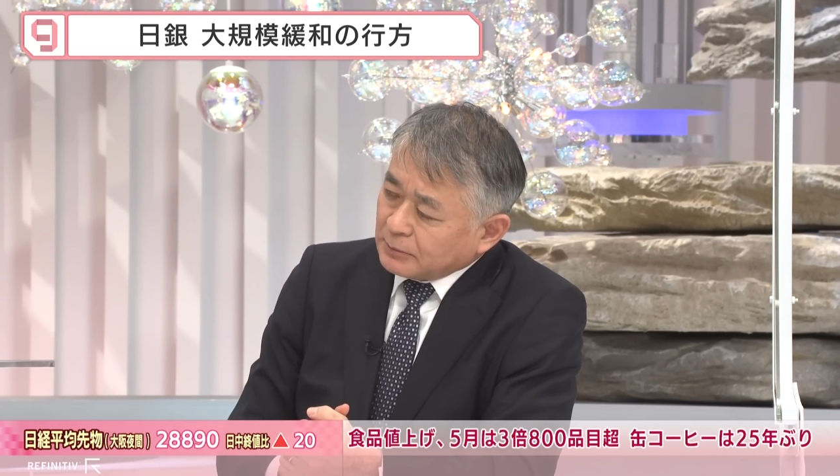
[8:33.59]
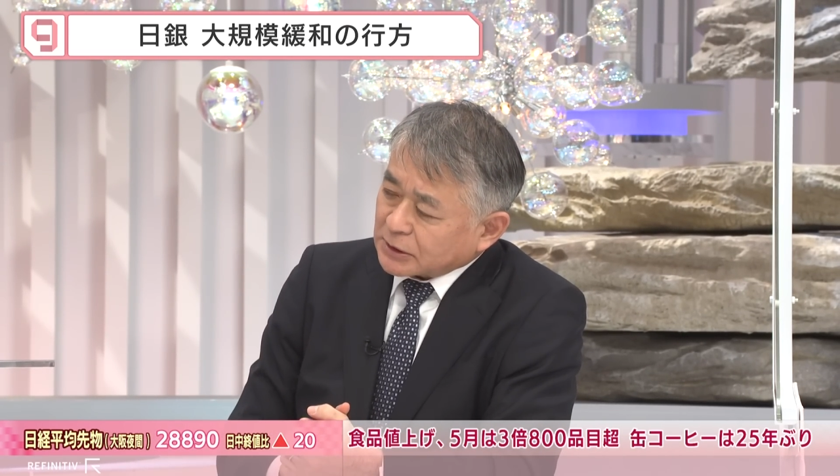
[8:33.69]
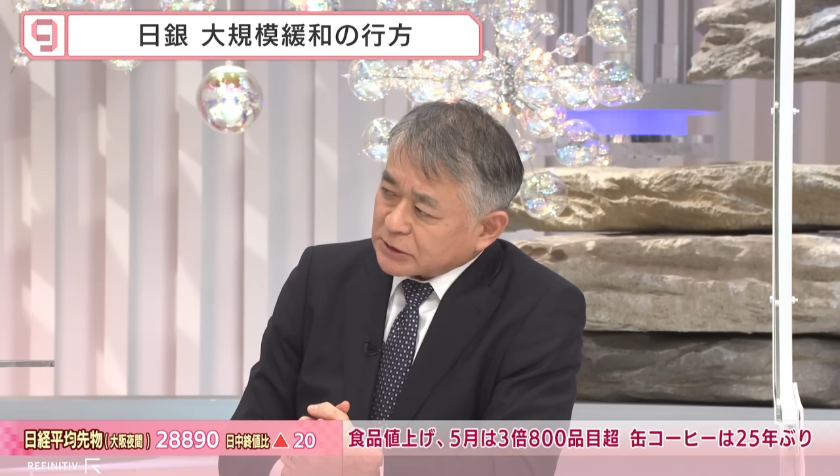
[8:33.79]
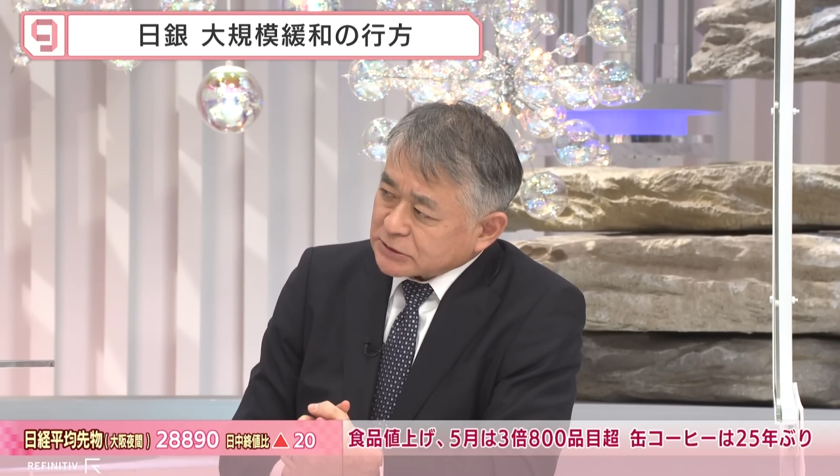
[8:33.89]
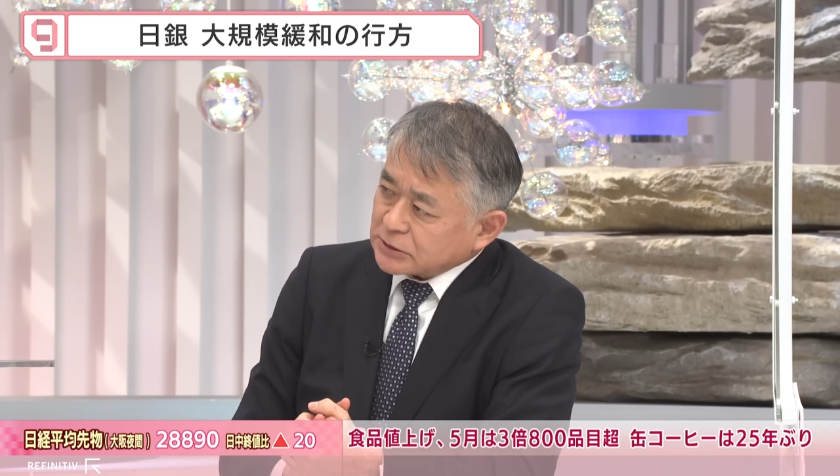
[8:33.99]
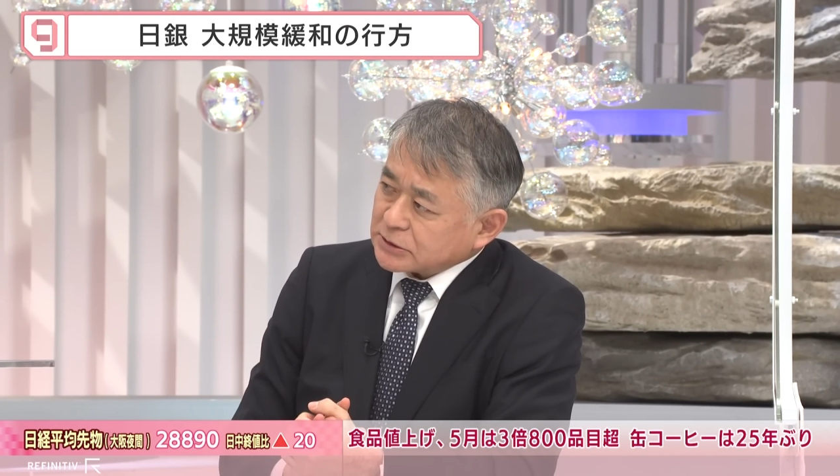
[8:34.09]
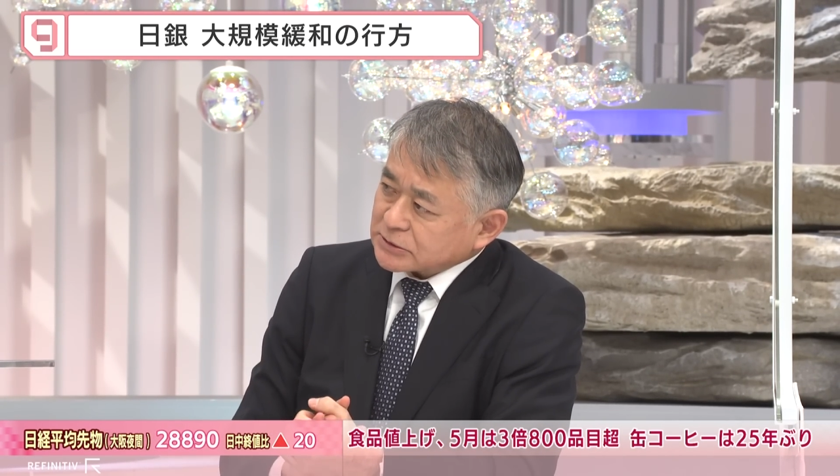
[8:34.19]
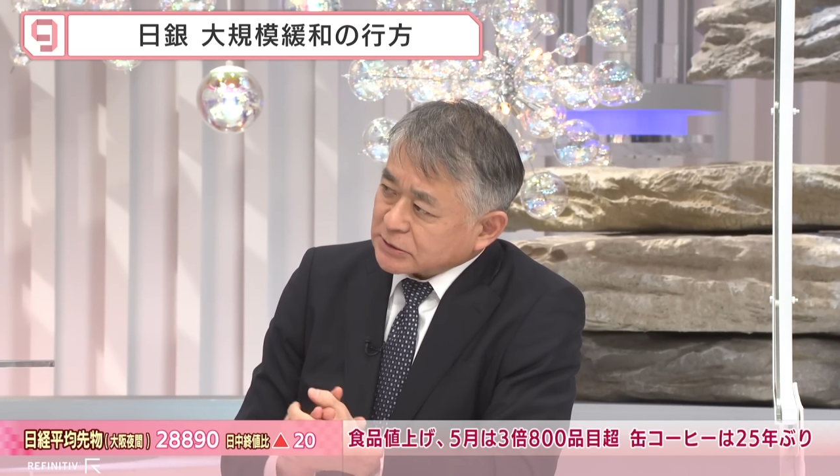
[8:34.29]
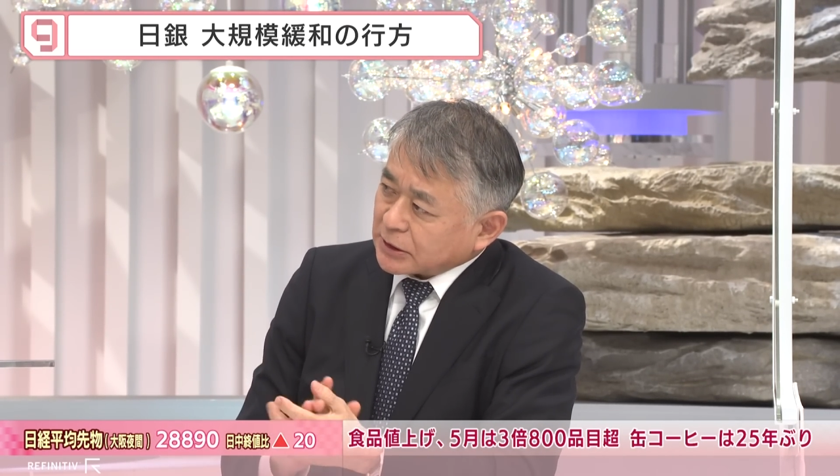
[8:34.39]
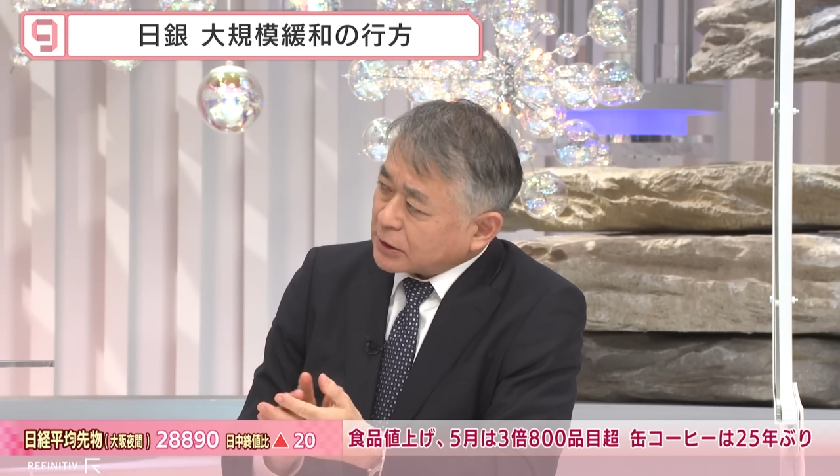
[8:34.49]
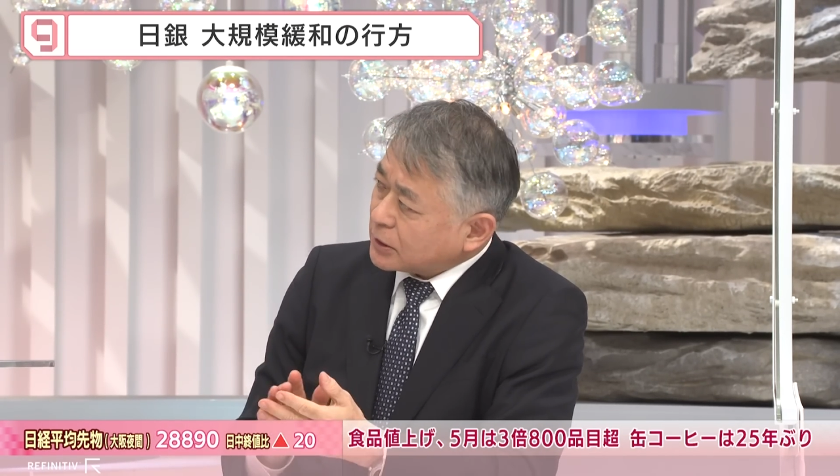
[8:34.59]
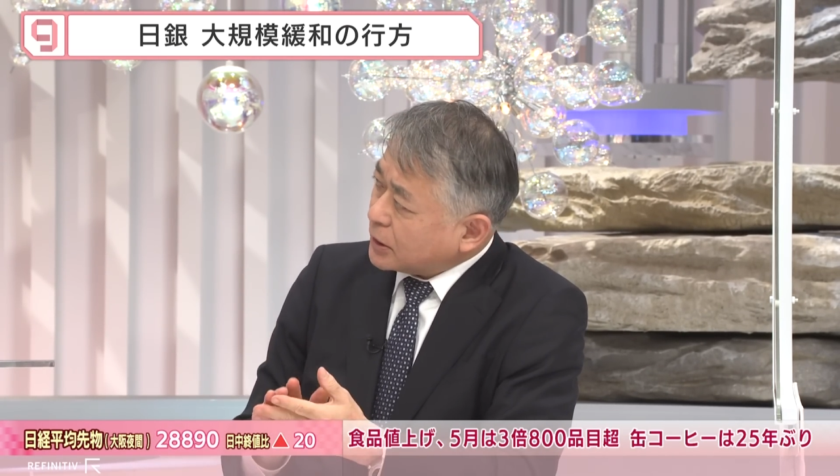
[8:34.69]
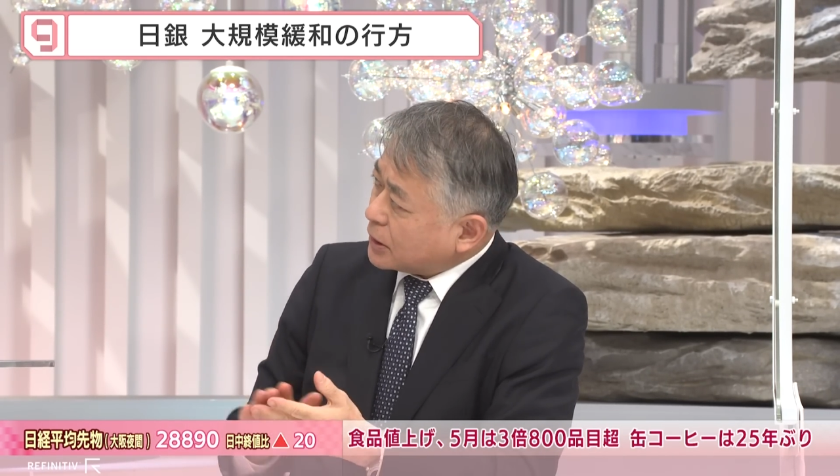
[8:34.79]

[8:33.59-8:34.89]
まあ、確かにですね、はい、